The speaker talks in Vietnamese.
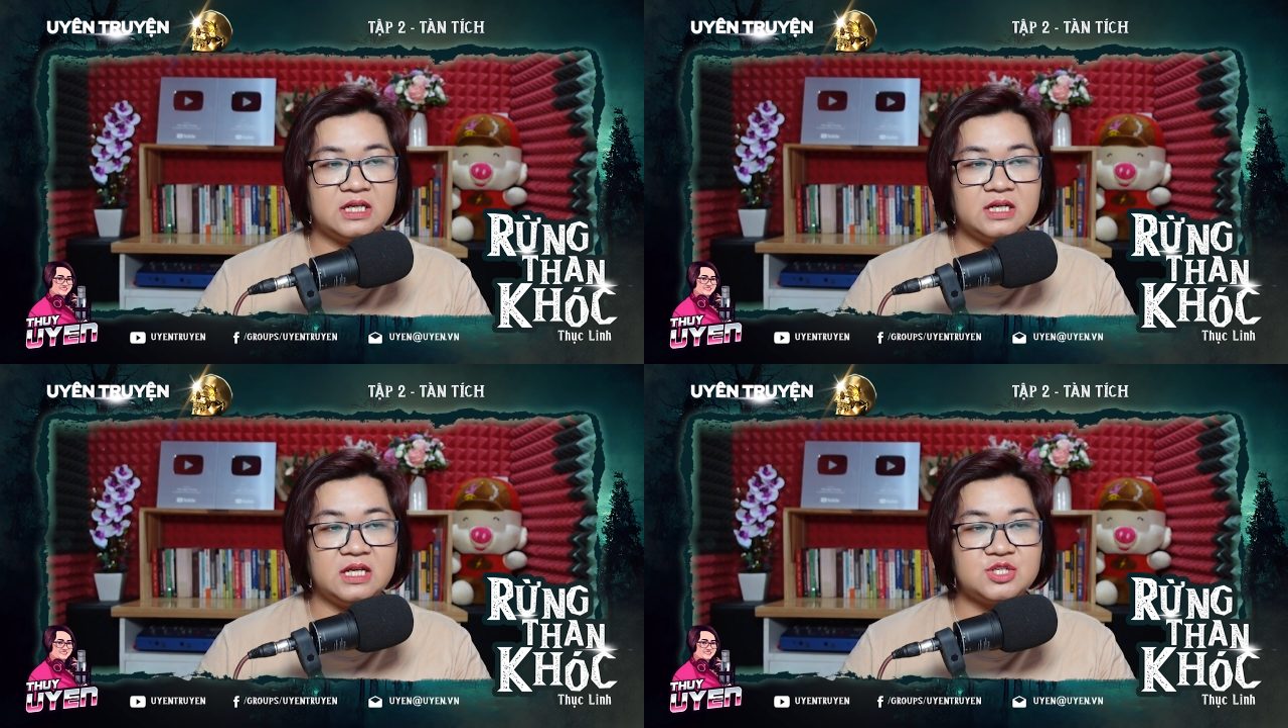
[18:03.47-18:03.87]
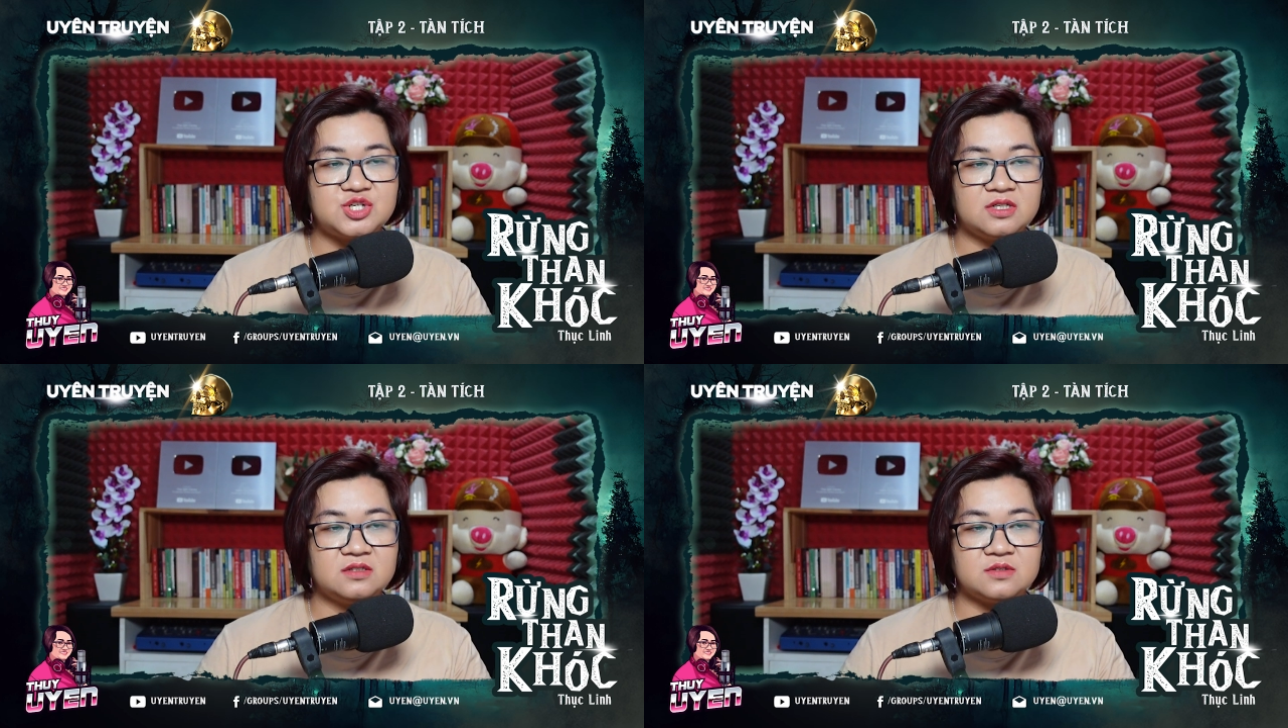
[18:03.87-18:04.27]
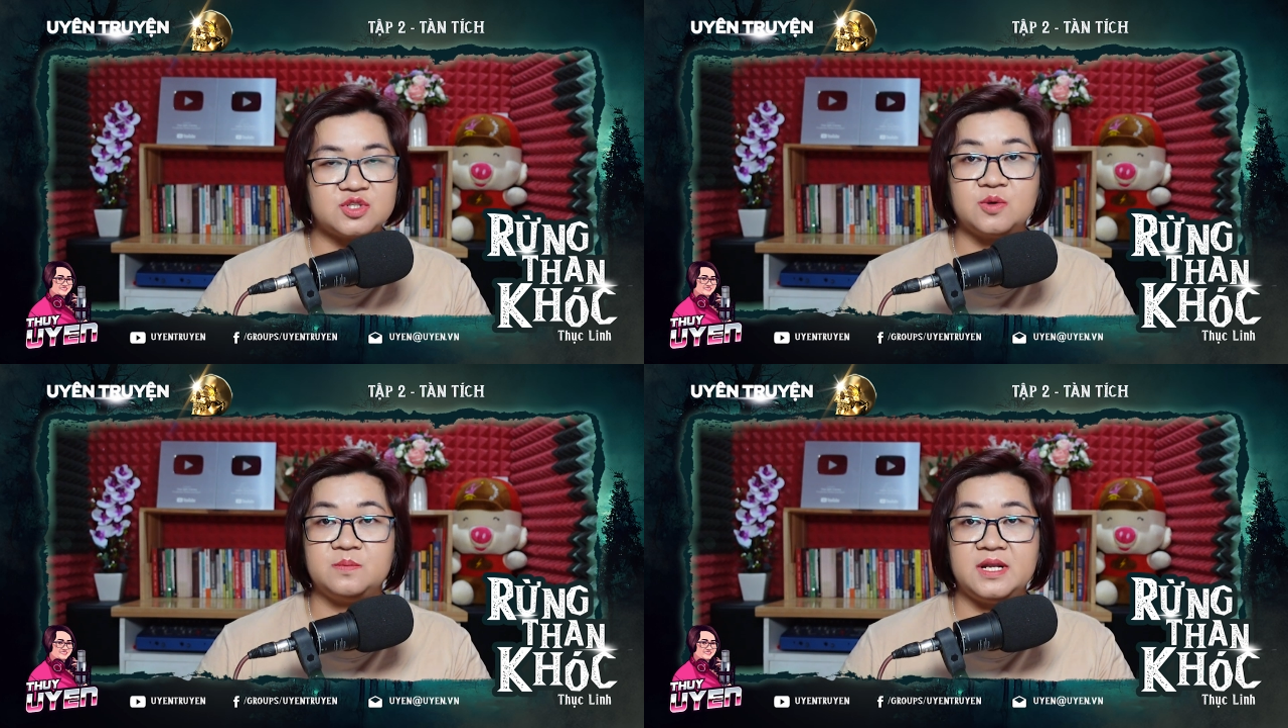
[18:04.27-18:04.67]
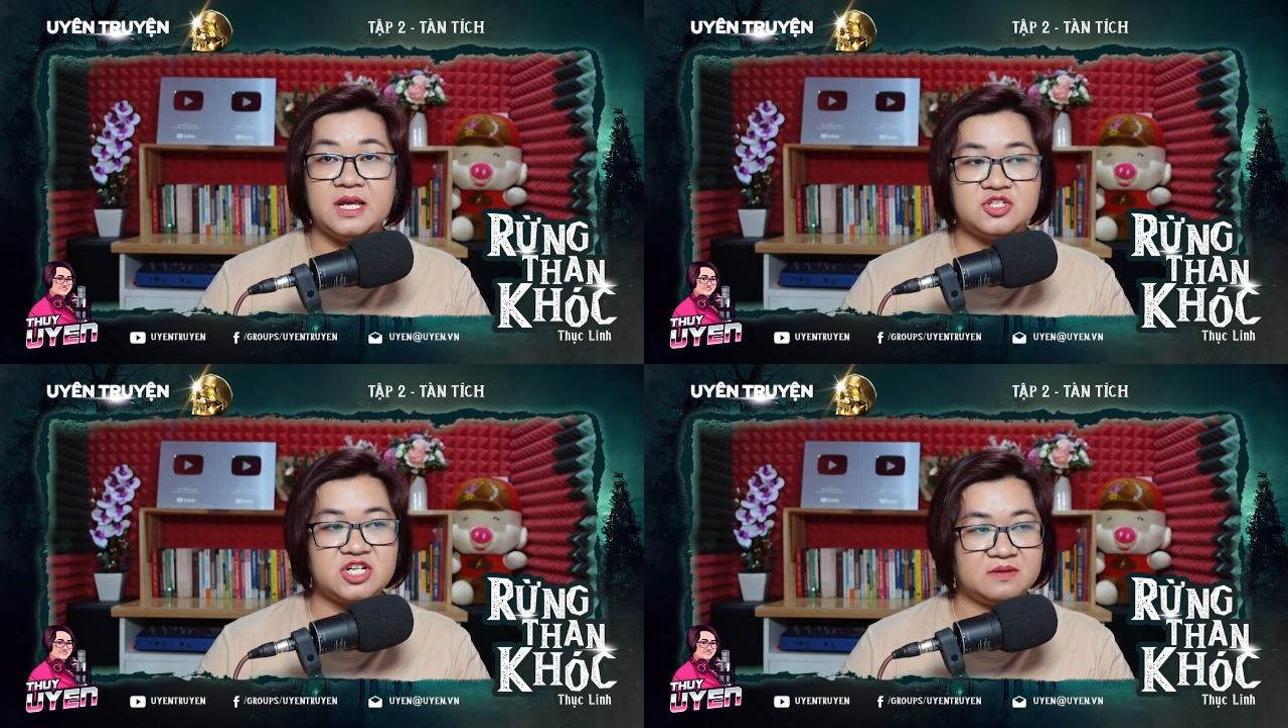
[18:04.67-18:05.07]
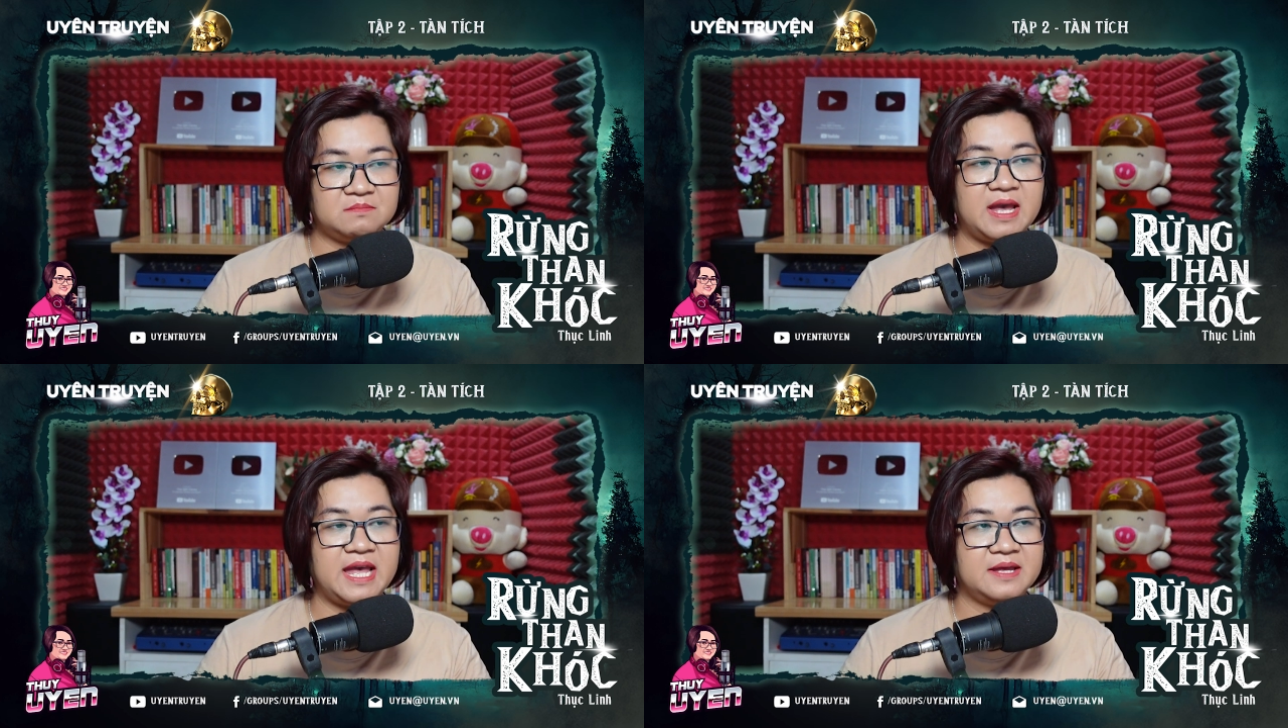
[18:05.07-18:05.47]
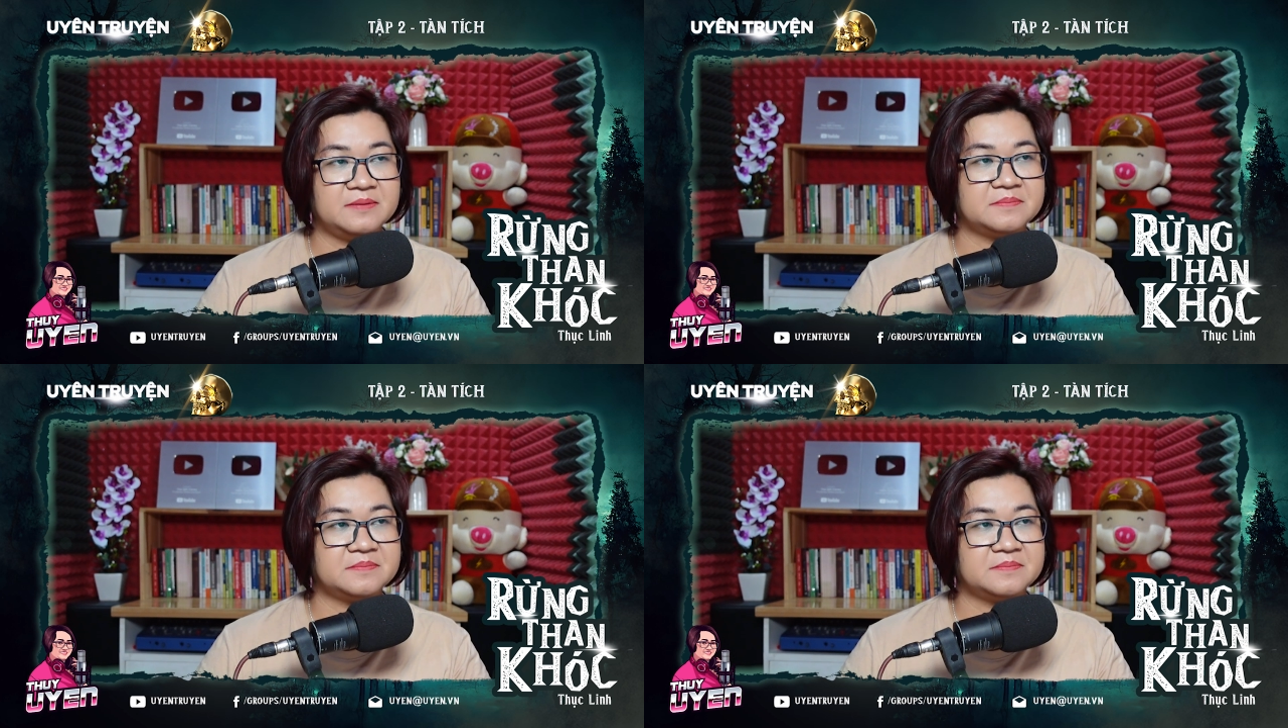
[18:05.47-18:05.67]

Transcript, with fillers: đi rừng dùng để tránh ma.